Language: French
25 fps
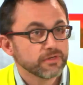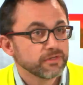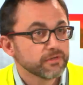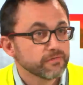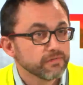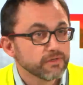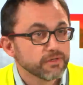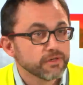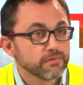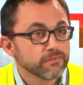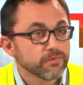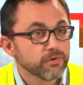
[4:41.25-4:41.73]

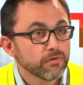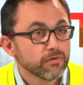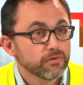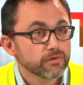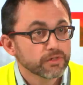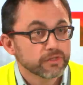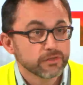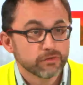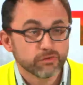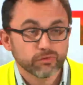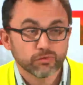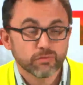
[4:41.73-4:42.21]
bien
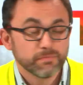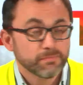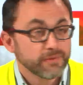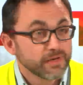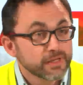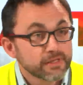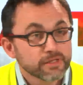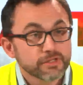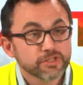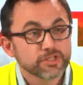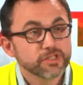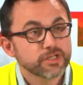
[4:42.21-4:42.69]
évidemment, qui ne sont
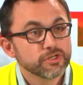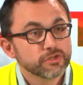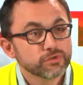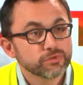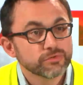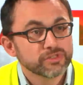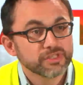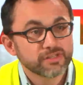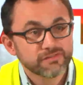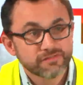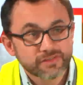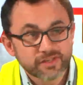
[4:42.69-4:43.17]
pas des gilets
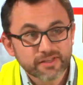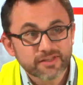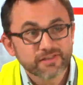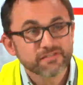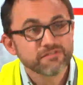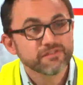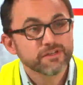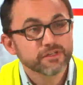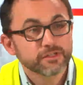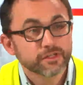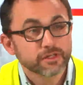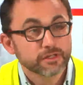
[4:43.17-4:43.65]
jaunes, qui
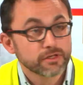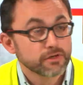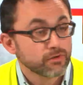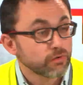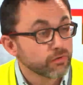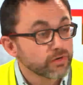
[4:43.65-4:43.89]
viennent infiltrer.